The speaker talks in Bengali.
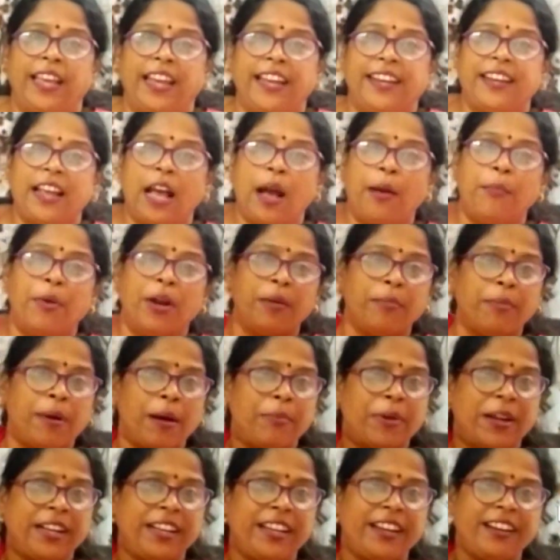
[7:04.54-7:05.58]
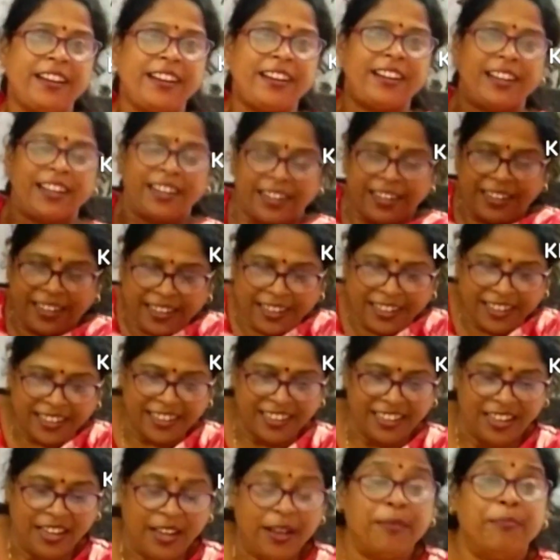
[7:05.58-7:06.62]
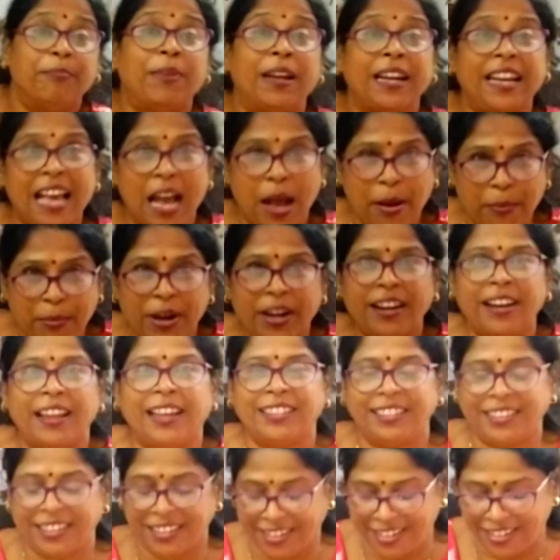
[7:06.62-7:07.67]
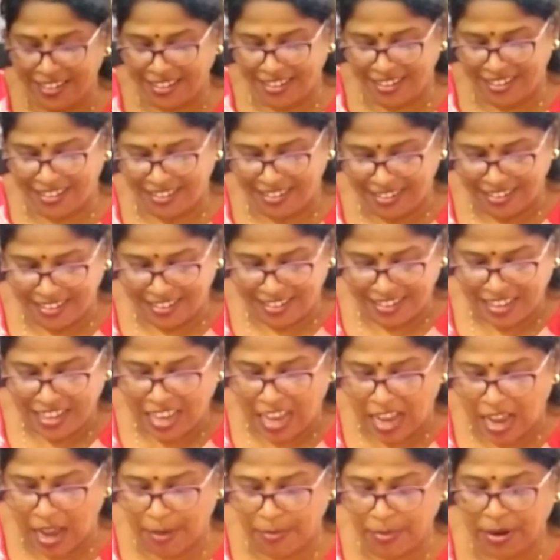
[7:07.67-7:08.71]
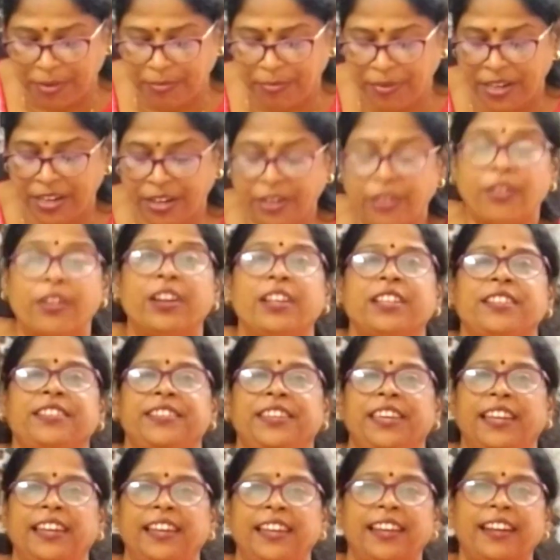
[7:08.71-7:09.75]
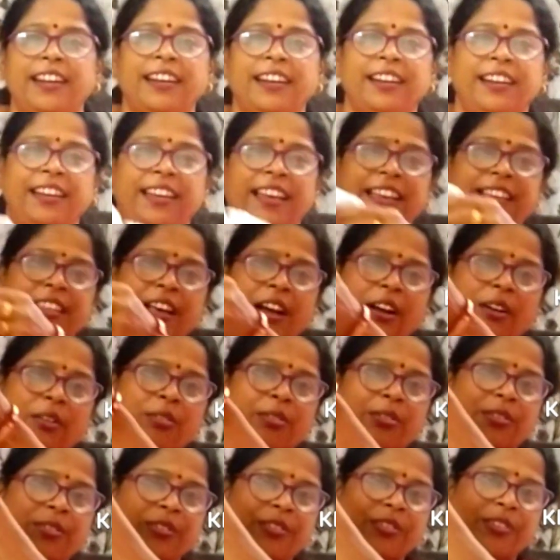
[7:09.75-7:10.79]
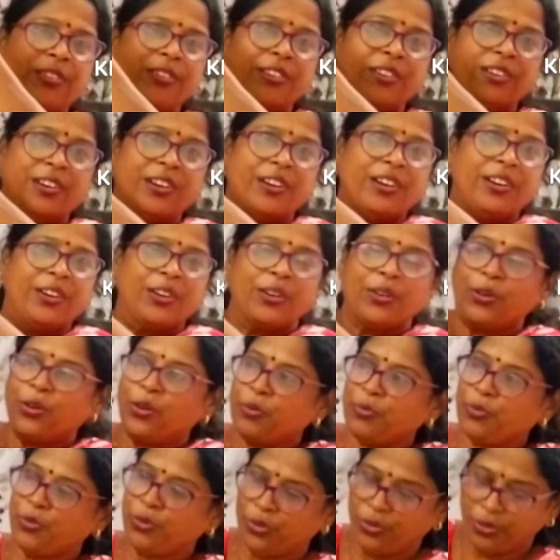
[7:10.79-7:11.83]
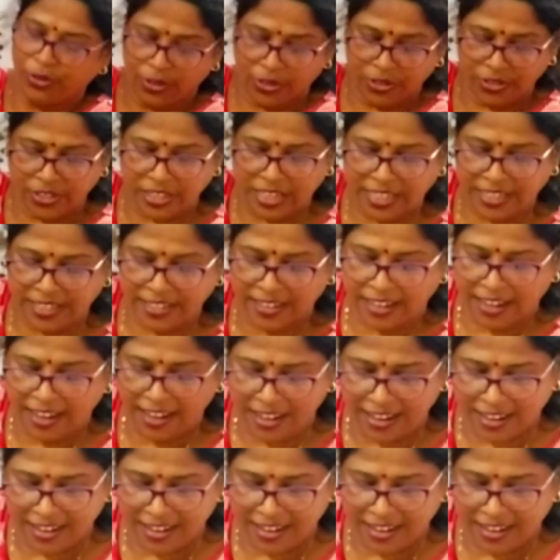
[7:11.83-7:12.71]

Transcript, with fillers: এটা আমার বাবানের মানে আমার নাতি আমার মেয়ের ঘরের ছেলের এই খুব সুন্দর সেটটা